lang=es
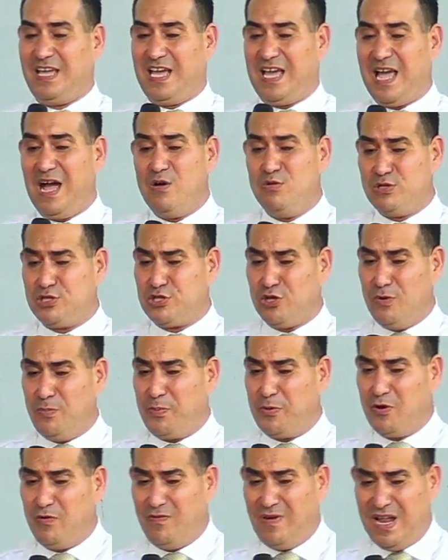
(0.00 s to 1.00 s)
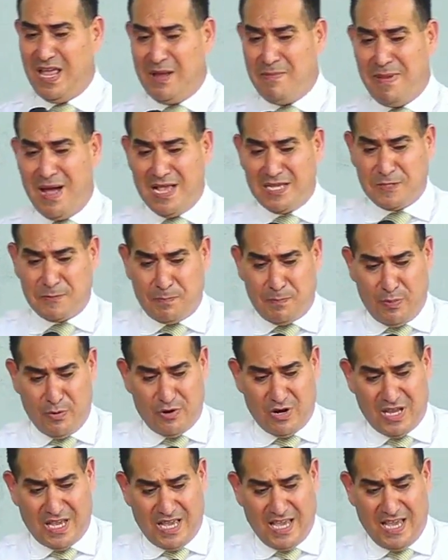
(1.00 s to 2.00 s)
causó problemas
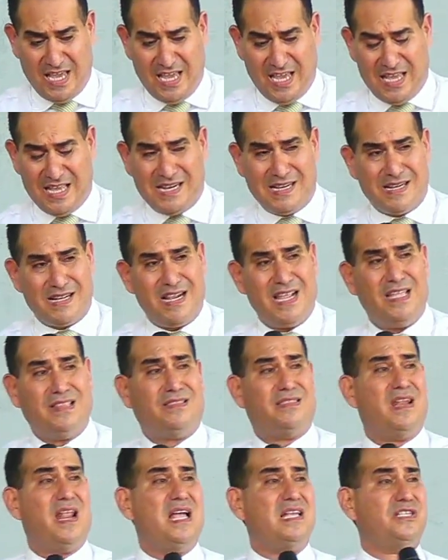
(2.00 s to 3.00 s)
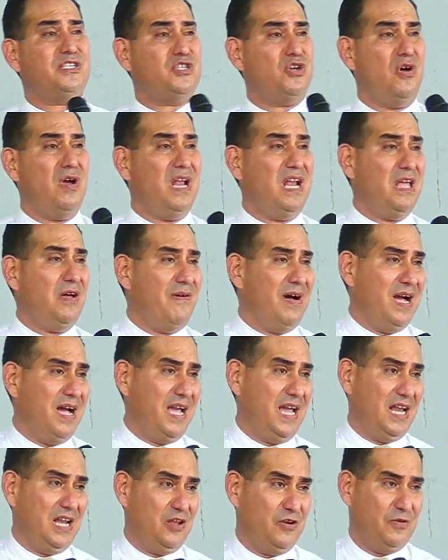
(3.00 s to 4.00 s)
porque retrasó el
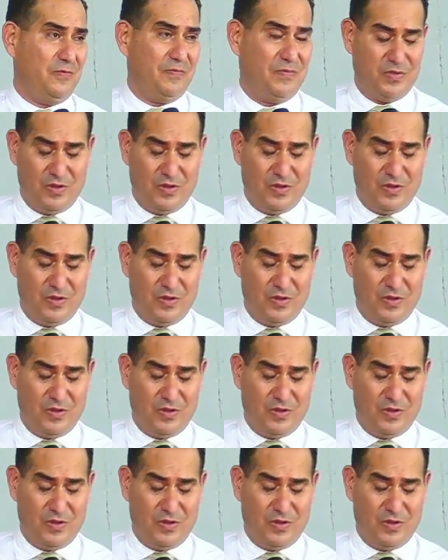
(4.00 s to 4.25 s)
Evangelio.